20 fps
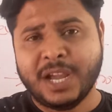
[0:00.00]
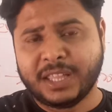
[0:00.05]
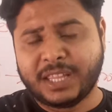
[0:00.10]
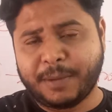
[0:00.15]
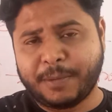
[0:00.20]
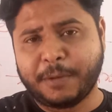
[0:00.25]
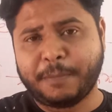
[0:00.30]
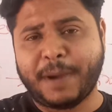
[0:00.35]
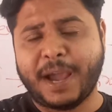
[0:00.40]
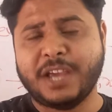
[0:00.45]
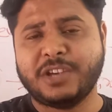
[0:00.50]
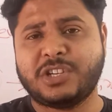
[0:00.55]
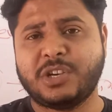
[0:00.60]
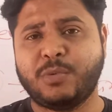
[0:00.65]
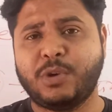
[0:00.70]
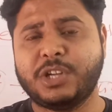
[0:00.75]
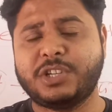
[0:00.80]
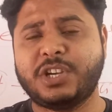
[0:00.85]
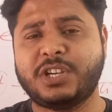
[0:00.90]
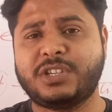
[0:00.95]
তারপরে বাইশে
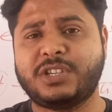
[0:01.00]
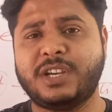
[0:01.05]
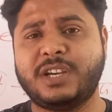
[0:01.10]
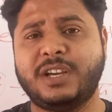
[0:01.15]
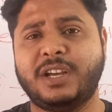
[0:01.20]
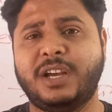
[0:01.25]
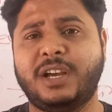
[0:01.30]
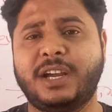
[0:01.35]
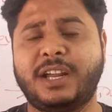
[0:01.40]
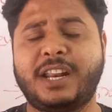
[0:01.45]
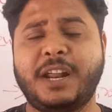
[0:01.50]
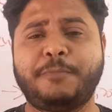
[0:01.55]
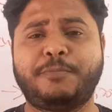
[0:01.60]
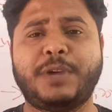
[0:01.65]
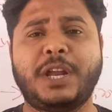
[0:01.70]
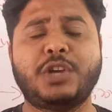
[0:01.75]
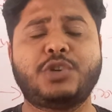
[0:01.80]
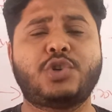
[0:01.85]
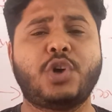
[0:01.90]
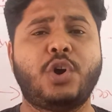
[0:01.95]
বলেছে যে
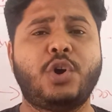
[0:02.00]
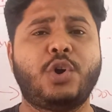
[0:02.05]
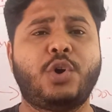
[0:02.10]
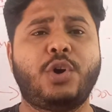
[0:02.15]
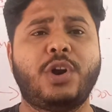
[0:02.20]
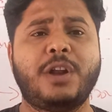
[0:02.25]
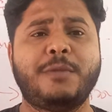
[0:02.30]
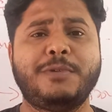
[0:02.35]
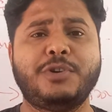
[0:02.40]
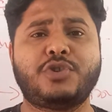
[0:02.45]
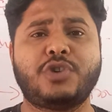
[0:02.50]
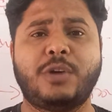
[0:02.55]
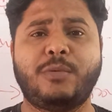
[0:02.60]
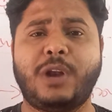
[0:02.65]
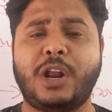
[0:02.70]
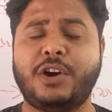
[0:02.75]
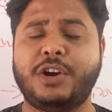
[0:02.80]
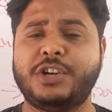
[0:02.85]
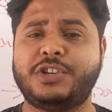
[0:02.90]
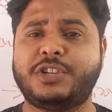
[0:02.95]
গ্রেপ্তারি সংরক্ষণের বিষয়ে
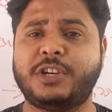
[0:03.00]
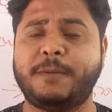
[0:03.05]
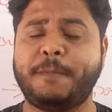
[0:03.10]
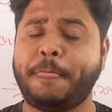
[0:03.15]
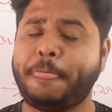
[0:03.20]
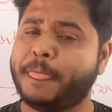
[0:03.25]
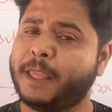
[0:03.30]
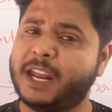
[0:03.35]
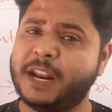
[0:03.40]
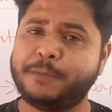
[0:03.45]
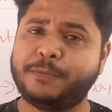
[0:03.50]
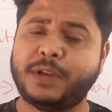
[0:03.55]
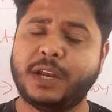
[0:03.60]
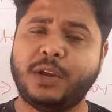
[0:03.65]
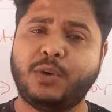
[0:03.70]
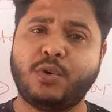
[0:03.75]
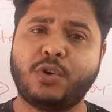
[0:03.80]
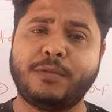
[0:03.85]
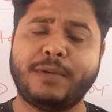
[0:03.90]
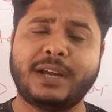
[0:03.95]
বলা হয়েছে
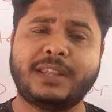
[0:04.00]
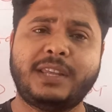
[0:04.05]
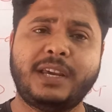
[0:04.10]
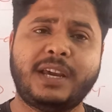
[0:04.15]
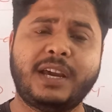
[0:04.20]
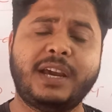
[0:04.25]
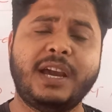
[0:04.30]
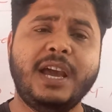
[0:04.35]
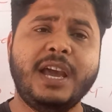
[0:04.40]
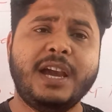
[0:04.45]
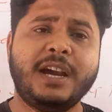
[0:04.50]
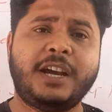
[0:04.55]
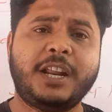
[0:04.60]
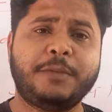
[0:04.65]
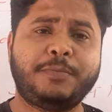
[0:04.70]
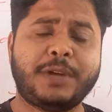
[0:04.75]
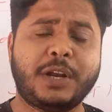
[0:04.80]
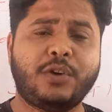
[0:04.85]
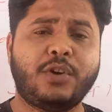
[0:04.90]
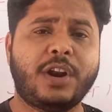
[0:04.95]
গ্রেপ্তারি কোনো ব্যক্তিকে
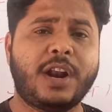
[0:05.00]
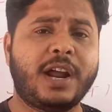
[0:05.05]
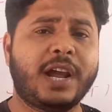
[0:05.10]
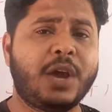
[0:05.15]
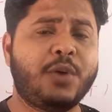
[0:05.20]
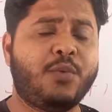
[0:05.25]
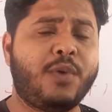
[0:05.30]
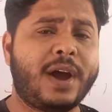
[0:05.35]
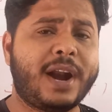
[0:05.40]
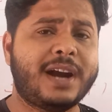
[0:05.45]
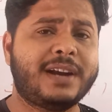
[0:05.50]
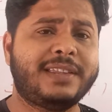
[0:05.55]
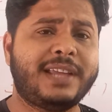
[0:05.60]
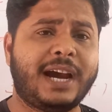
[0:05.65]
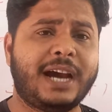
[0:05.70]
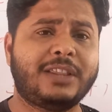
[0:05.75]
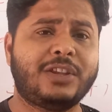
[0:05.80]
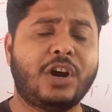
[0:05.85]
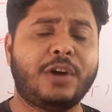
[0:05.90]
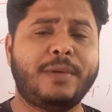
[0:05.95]
গ্রেপ্তার করার আগে ওয়ারেন্ট
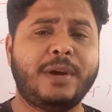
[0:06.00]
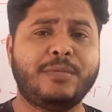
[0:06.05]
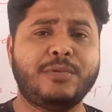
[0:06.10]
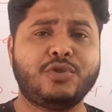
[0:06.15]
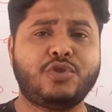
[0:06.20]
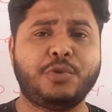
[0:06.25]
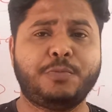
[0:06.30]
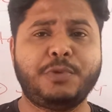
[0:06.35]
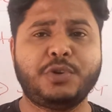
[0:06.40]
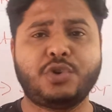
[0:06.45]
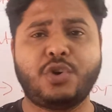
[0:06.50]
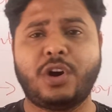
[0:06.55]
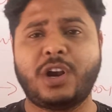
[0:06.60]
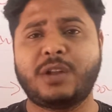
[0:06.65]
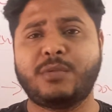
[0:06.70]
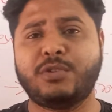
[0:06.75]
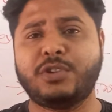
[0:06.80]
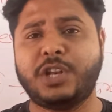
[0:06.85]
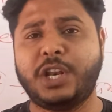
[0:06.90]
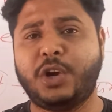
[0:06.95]
দেখাতে হবে এবং চব্বিশ
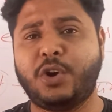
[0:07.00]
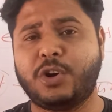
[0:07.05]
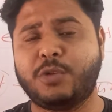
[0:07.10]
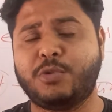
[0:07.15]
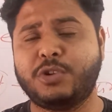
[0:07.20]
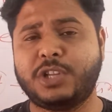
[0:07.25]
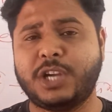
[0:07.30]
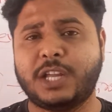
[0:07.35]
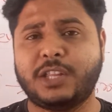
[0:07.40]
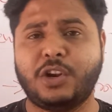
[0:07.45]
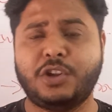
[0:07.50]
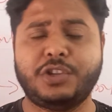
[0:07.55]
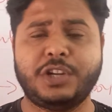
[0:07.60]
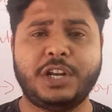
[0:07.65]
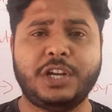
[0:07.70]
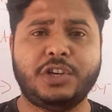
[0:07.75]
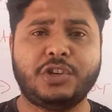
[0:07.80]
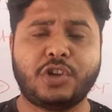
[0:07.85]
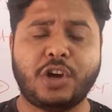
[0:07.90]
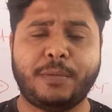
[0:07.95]
ঘন্টার মধ্যে নিকটবর্তী আদালতে
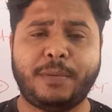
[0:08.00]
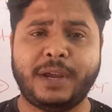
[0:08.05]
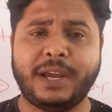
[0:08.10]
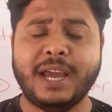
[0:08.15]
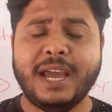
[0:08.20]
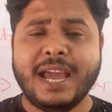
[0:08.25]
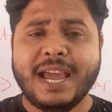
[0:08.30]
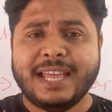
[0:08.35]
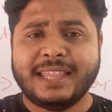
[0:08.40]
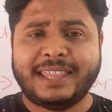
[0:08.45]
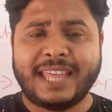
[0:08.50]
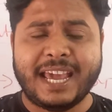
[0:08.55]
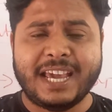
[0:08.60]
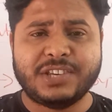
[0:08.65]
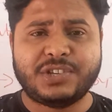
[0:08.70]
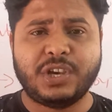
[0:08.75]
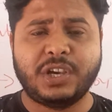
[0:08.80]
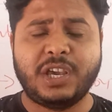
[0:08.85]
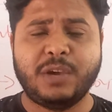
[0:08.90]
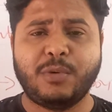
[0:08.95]
নিয়ে যেতে হবে
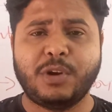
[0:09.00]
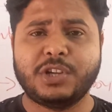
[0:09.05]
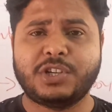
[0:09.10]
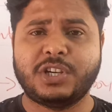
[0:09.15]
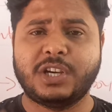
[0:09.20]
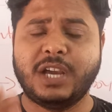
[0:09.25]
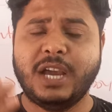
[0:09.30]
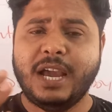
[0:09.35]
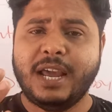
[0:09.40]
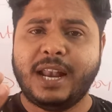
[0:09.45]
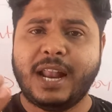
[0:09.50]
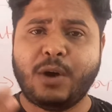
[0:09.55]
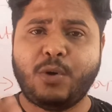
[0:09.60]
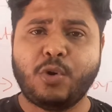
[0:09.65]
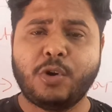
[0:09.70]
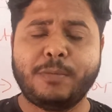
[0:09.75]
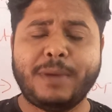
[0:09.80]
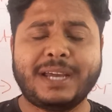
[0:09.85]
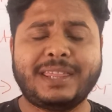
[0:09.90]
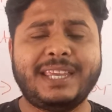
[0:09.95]
তেইশে কি বলেছে না
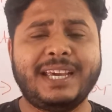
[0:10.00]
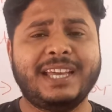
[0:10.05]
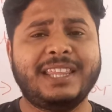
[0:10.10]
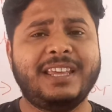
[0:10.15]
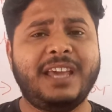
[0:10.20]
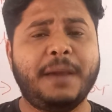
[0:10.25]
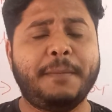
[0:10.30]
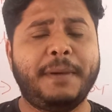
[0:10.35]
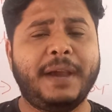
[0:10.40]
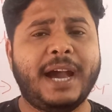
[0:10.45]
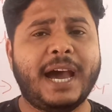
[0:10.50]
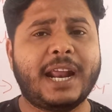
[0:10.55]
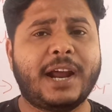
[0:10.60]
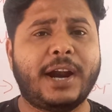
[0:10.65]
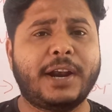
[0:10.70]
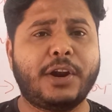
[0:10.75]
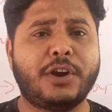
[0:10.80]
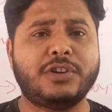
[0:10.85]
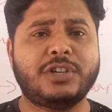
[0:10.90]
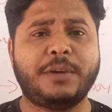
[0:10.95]
কোনো ব্যক্তিকে দিয়ে বেগার
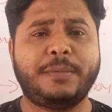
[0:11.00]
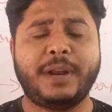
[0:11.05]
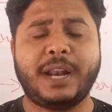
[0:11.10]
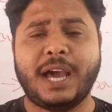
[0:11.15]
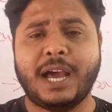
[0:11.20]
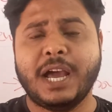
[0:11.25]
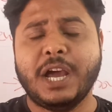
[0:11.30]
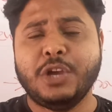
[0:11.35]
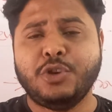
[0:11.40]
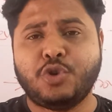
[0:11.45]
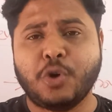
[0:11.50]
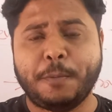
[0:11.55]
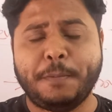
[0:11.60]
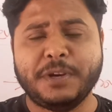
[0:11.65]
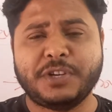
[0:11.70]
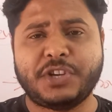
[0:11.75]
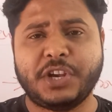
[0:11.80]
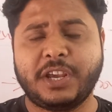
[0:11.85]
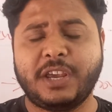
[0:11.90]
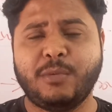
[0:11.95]
খাটানো যাবে না
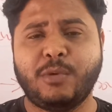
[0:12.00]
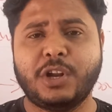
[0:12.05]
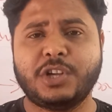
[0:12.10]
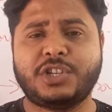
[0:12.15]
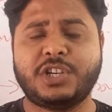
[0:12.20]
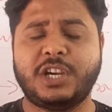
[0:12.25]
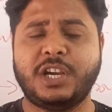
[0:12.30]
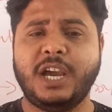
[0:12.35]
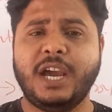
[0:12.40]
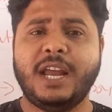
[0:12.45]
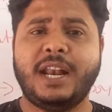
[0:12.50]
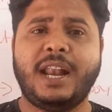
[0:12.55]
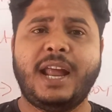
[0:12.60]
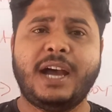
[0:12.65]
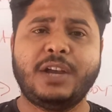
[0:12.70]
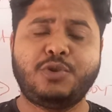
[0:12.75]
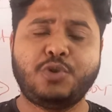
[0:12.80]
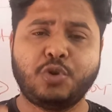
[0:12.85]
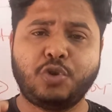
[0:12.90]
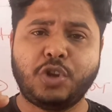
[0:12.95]
চব্বিশে কি বলেছে না
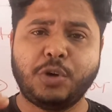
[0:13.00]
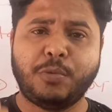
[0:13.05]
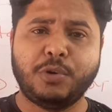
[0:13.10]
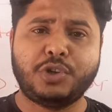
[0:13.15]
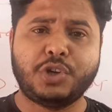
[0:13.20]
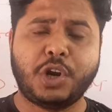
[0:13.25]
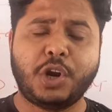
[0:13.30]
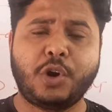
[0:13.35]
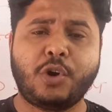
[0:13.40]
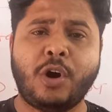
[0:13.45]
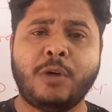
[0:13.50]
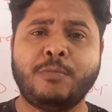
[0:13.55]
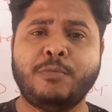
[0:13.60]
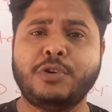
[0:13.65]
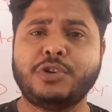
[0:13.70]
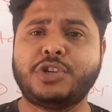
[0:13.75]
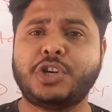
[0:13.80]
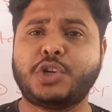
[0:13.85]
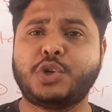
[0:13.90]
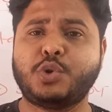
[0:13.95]
চোদ্দ বছরের কম
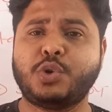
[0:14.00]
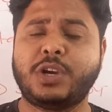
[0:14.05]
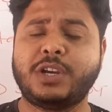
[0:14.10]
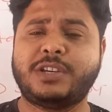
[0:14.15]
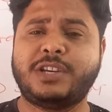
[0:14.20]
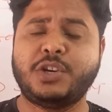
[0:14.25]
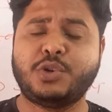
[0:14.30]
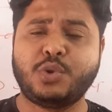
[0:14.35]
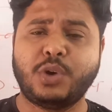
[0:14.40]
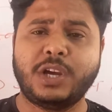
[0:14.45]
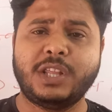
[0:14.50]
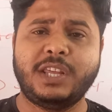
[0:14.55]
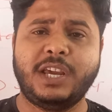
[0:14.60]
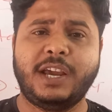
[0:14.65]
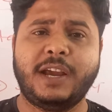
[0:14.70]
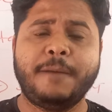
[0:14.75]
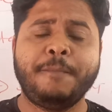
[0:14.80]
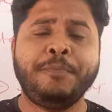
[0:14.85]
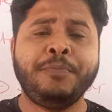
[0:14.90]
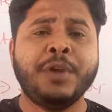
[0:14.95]
বয়সী শিশুকে শিশুকে
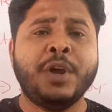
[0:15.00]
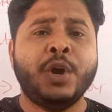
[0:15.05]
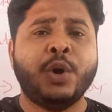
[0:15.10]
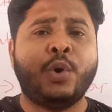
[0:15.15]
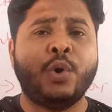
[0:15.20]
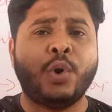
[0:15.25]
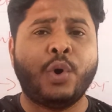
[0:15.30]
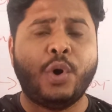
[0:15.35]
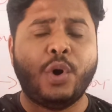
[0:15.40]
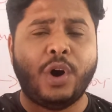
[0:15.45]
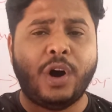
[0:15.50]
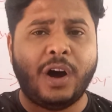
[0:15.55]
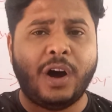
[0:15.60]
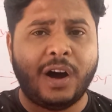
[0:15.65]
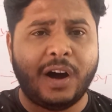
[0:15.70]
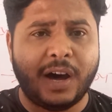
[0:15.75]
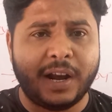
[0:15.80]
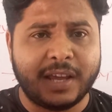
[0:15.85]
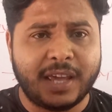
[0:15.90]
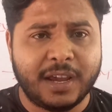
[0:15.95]
দিয়ে কোনো
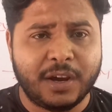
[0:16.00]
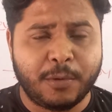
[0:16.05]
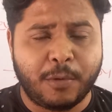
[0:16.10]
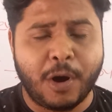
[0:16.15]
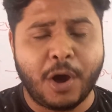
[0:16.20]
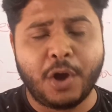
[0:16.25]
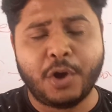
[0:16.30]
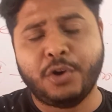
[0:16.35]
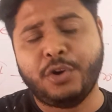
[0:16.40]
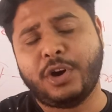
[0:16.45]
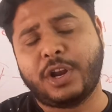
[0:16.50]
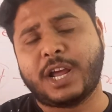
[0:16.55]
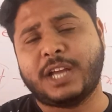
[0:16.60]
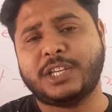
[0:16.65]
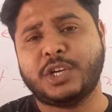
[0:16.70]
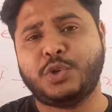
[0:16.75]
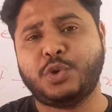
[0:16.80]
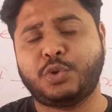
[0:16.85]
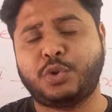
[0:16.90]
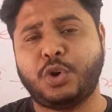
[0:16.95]
আর কি ভয়ঙ্কর
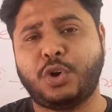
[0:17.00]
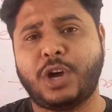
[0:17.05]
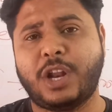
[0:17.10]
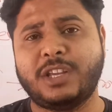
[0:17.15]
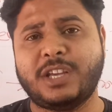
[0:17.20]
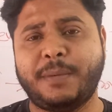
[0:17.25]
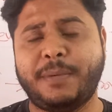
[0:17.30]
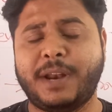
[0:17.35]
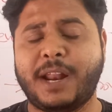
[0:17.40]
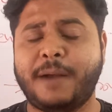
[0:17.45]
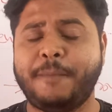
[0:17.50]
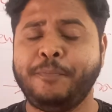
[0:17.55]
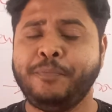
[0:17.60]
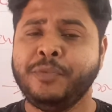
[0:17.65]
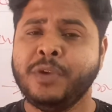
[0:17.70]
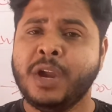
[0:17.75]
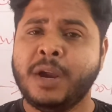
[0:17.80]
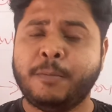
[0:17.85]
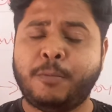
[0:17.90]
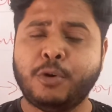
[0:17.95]
কাজে যুক্ত করা যাবে না
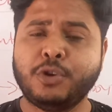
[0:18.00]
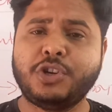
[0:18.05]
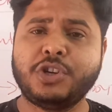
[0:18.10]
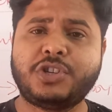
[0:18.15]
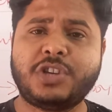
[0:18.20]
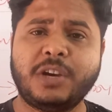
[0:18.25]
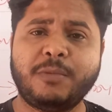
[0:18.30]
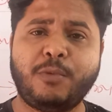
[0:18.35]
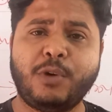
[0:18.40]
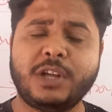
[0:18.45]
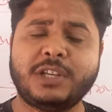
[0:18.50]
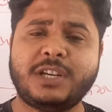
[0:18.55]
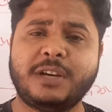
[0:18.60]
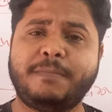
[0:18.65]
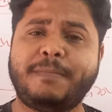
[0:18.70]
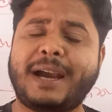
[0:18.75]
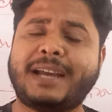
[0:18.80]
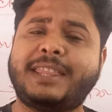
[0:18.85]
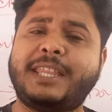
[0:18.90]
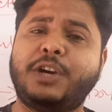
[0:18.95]
পঁচিশে বলেছে
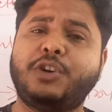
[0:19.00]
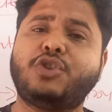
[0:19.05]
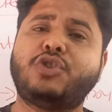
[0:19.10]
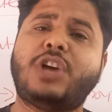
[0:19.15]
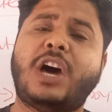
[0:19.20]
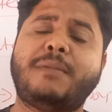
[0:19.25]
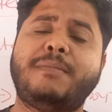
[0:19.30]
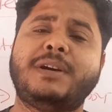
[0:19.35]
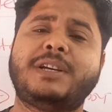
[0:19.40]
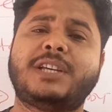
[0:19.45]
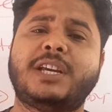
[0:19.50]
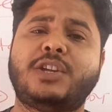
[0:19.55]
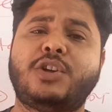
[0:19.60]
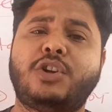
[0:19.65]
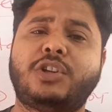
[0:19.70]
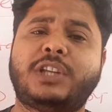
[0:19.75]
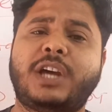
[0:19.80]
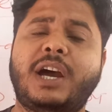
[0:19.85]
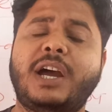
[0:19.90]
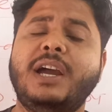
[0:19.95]
ব্যক্তিগত ধার্মিক
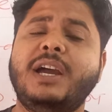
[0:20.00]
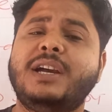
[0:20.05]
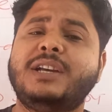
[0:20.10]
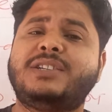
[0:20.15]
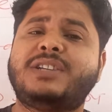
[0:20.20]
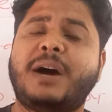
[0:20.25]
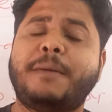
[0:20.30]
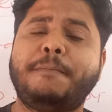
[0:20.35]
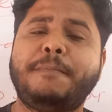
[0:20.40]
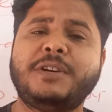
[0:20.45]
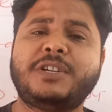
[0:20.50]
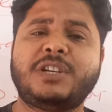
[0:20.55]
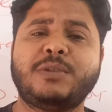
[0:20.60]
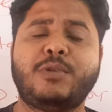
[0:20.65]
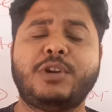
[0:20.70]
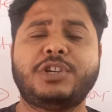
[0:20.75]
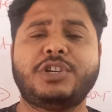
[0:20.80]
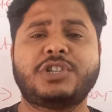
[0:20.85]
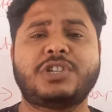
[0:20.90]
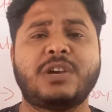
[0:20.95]
স্বাধীনতা ছাব্বিশে
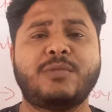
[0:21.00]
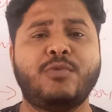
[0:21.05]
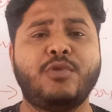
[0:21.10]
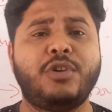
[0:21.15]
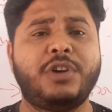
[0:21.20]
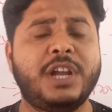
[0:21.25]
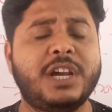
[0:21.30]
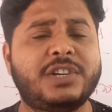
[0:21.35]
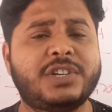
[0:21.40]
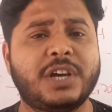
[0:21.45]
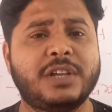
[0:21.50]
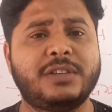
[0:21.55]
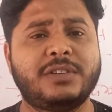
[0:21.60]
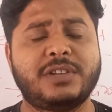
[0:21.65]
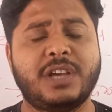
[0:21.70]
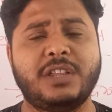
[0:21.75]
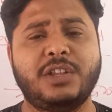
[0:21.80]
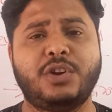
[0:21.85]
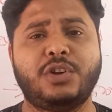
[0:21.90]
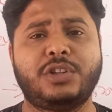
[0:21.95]
বলেছে সামগ্রিক
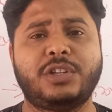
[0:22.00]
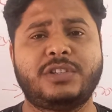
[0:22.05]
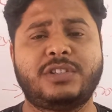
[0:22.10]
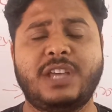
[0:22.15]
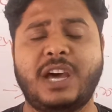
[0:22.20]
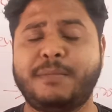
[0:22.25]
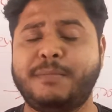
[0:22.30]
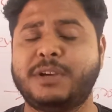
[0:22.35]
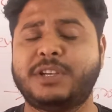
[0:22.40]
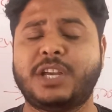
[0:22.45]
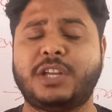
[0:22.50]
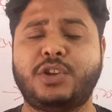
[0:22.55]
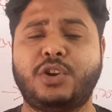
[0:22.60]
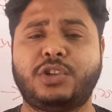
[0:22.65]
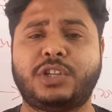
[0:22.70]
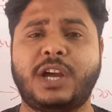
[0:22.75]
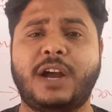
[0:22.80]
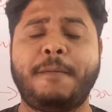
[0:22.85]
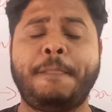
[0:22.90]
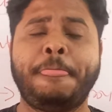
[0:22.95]
স্বাধীনতা ধার্মিক
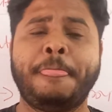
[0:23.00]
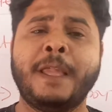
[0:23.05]
স্বাধীনতা